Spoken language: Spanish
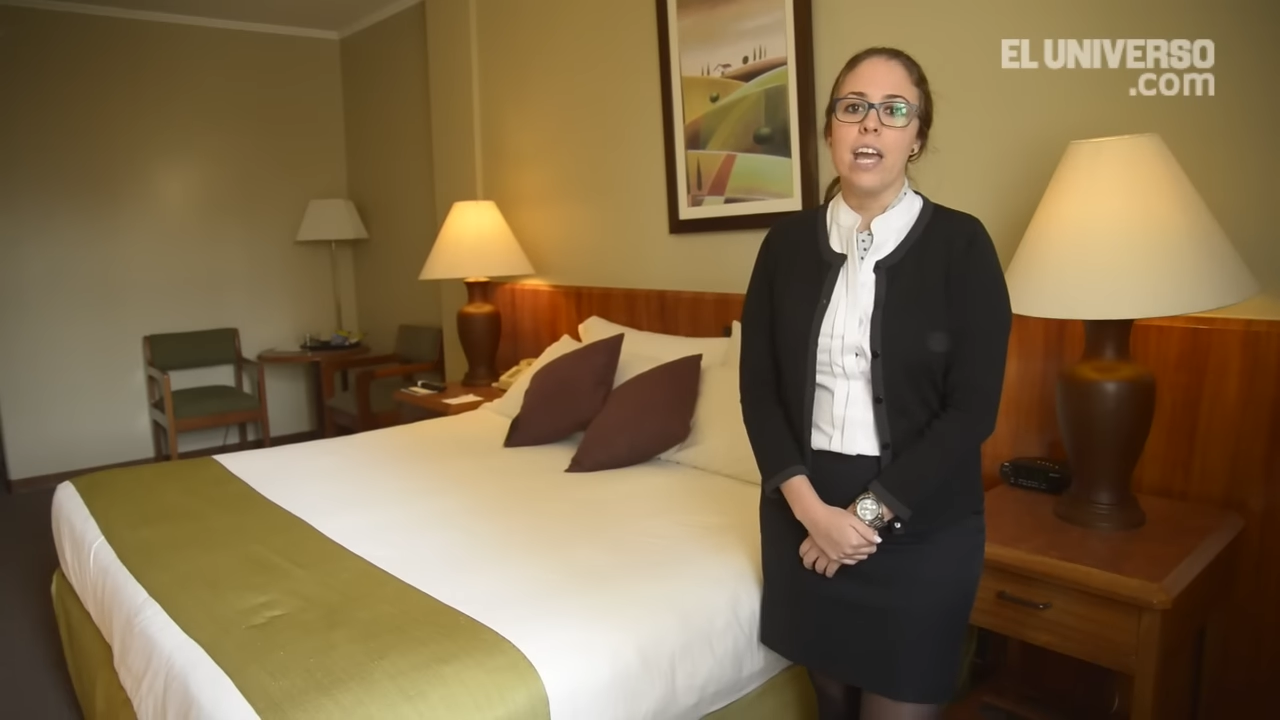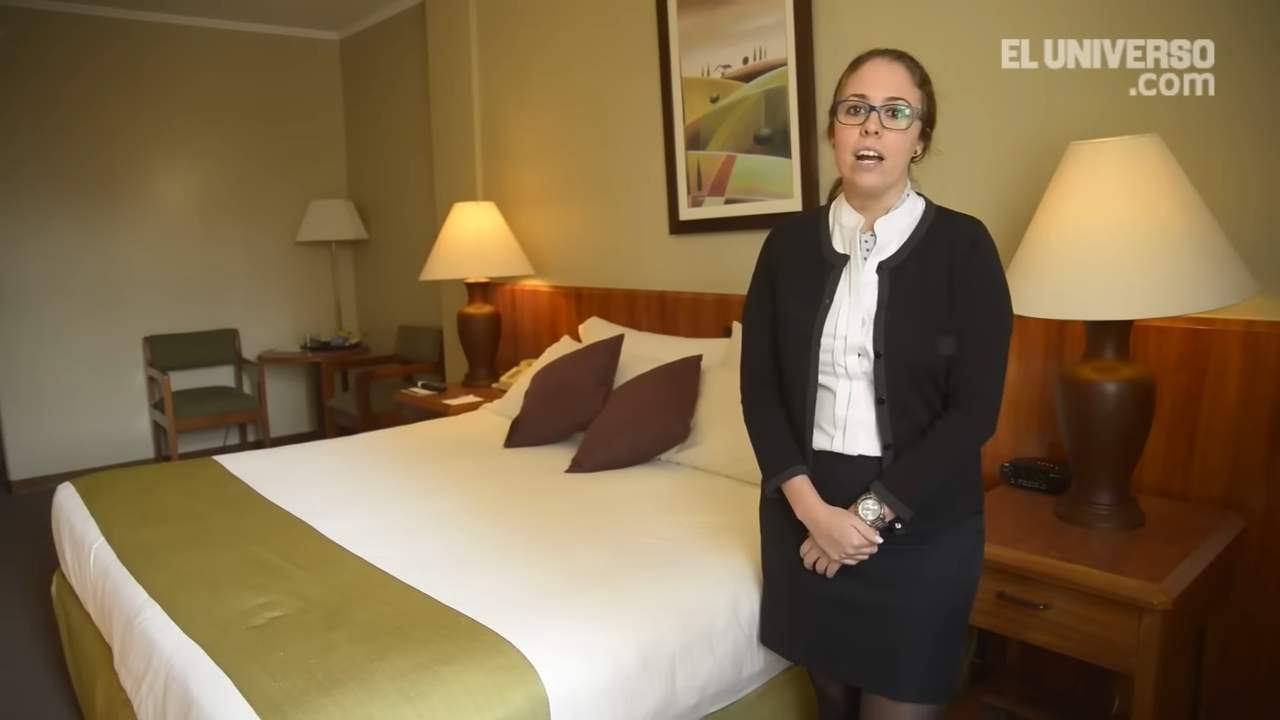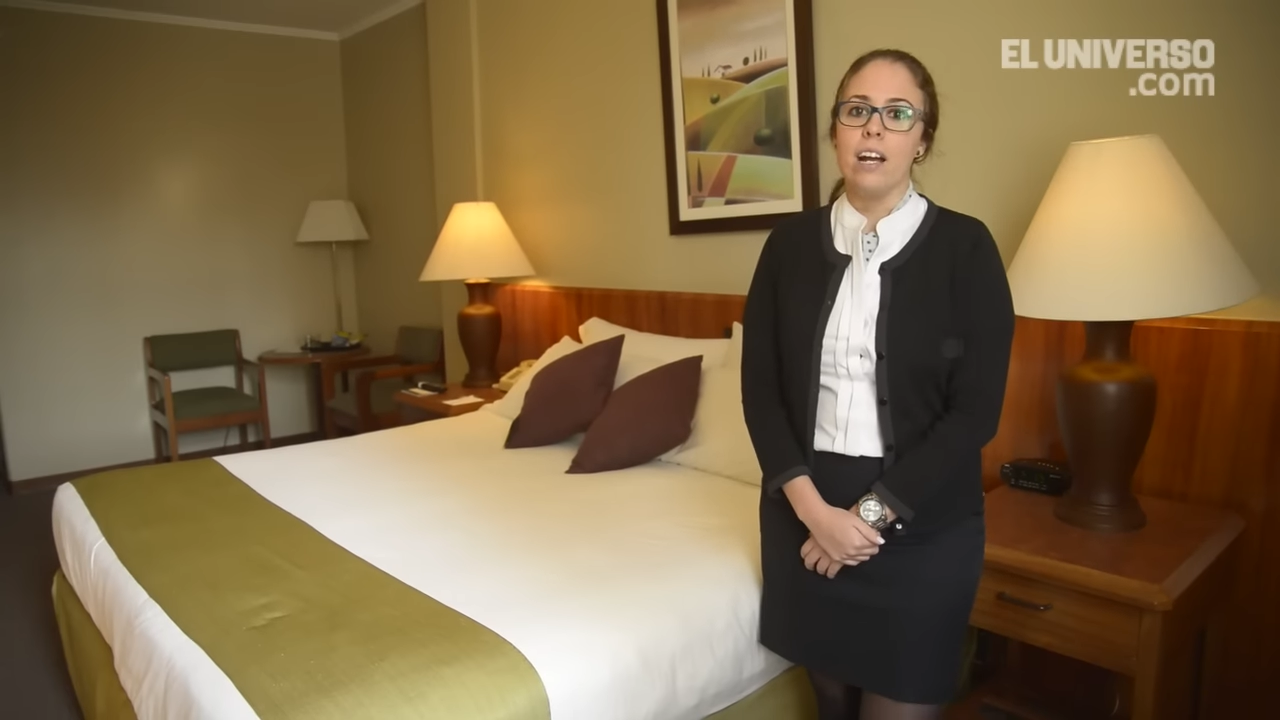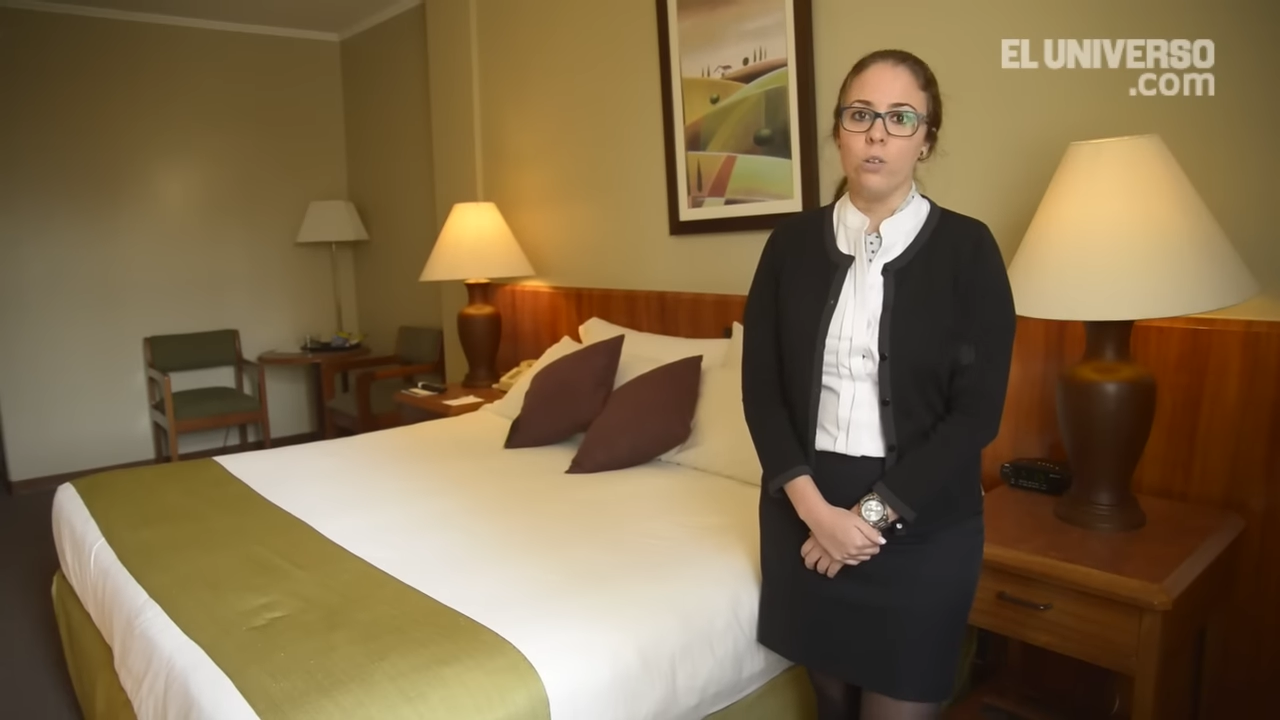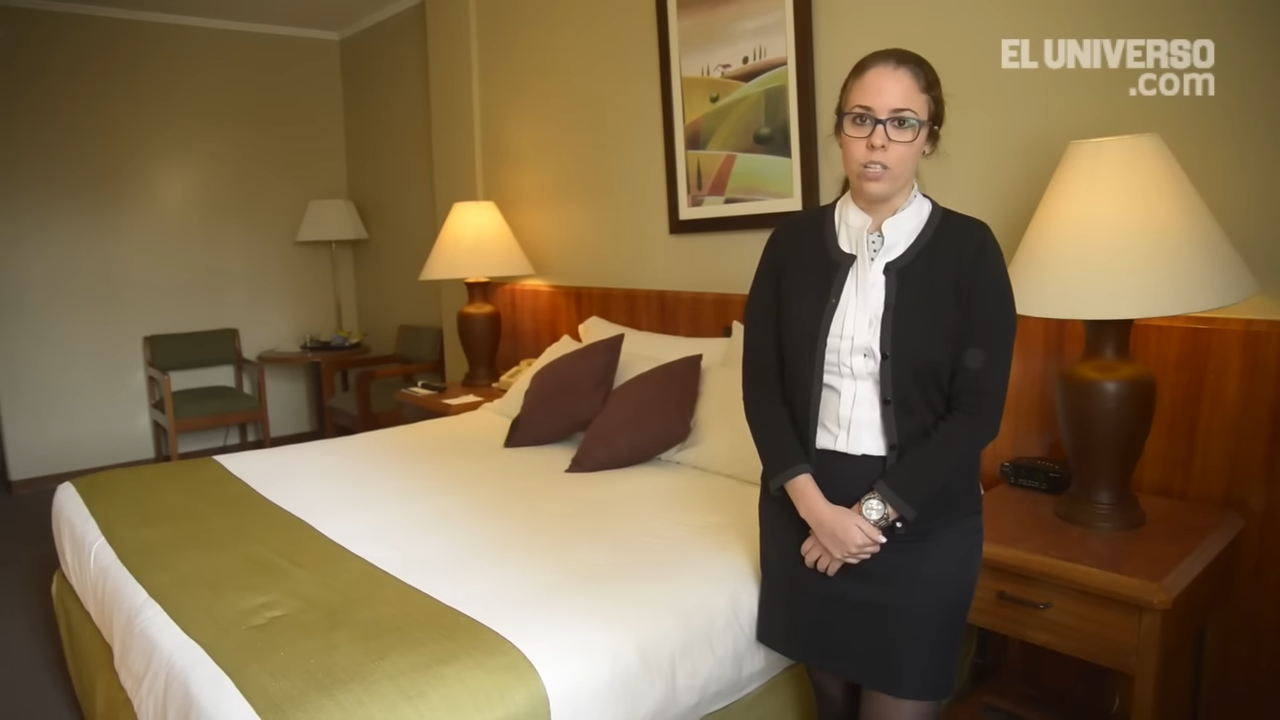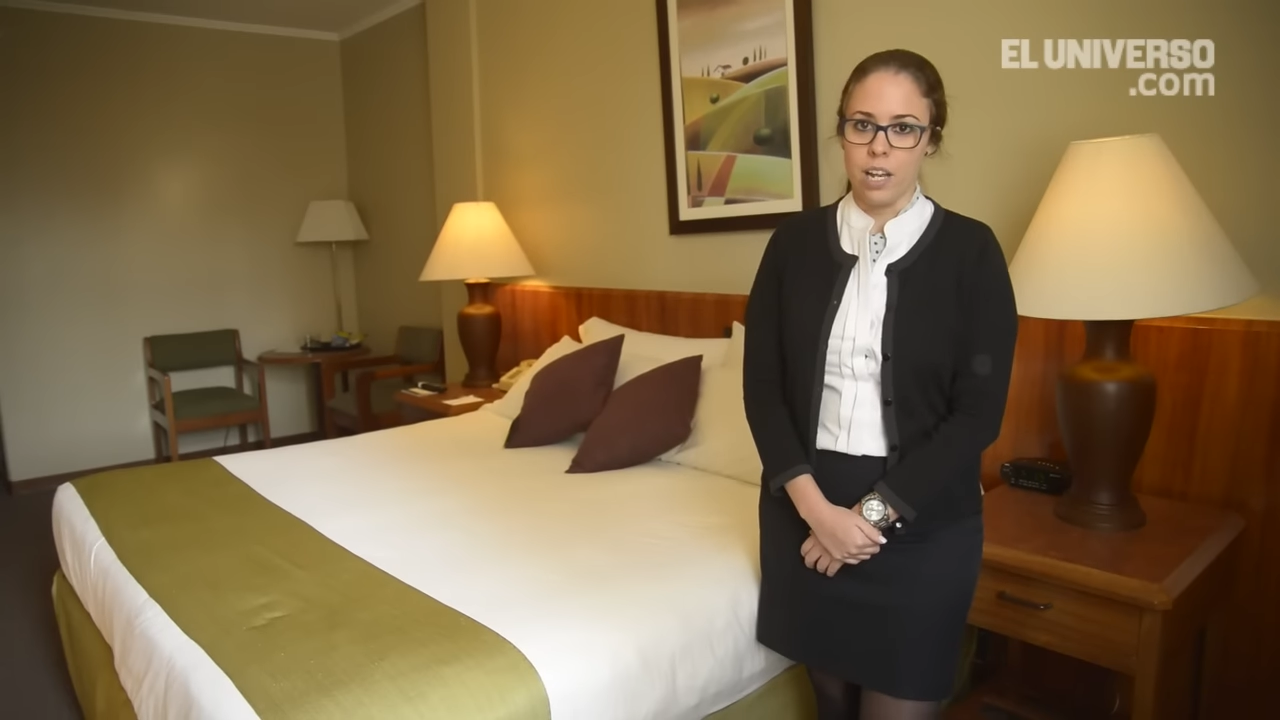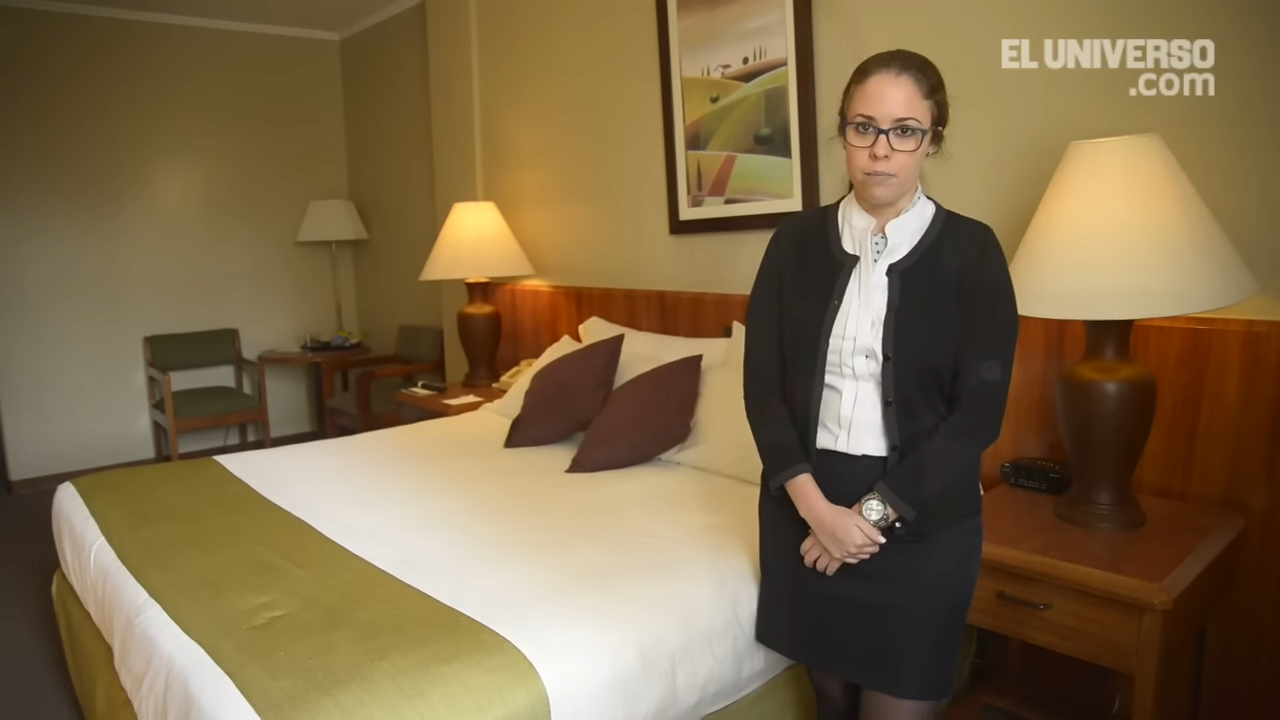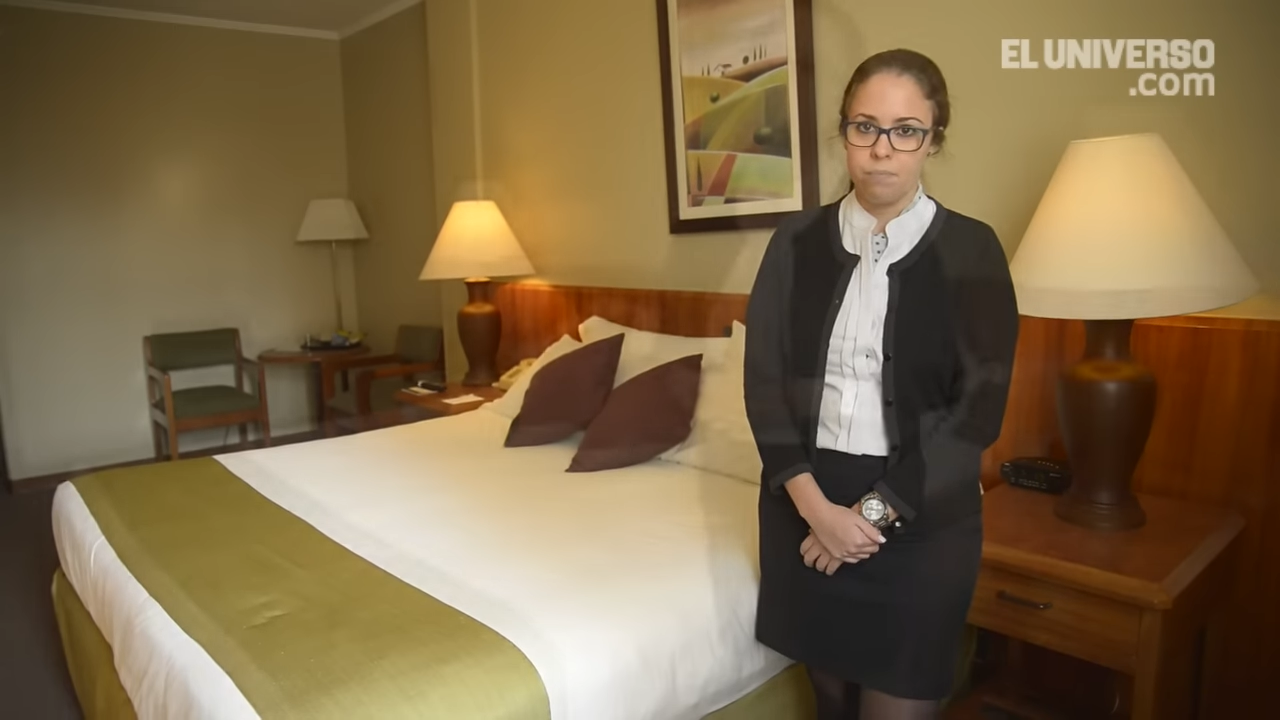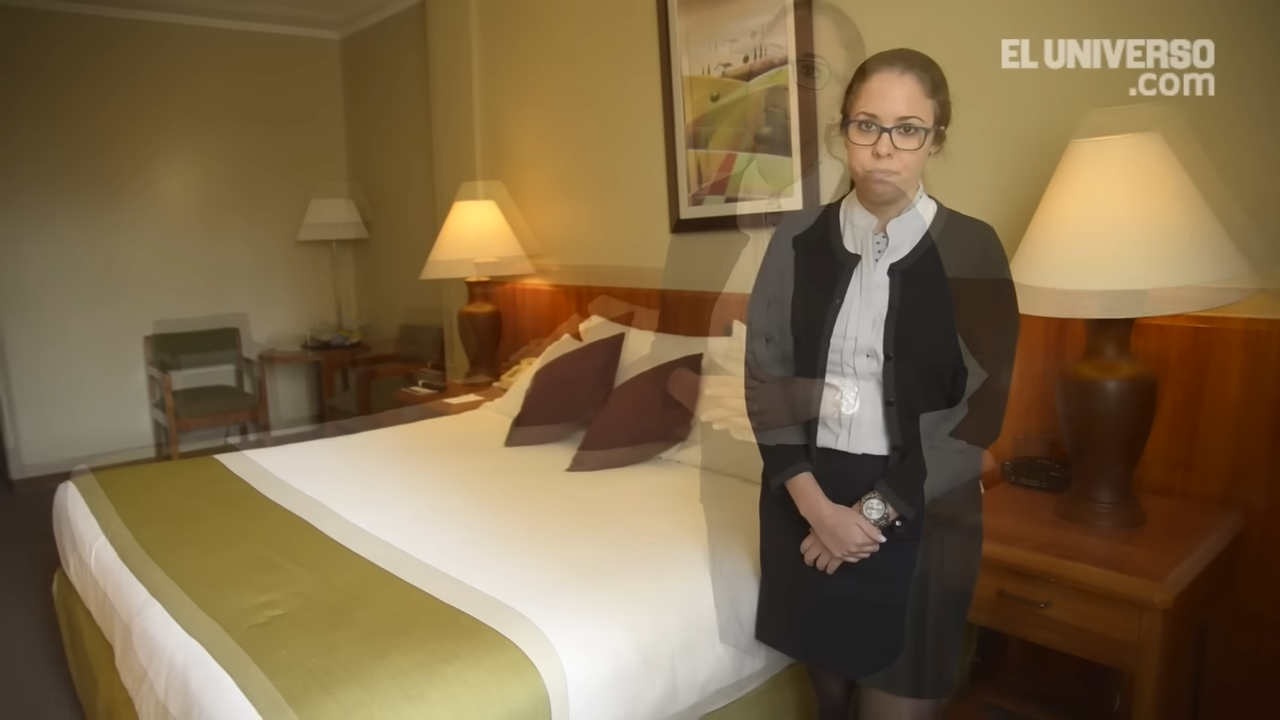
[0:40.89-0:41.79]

llegan al hotel.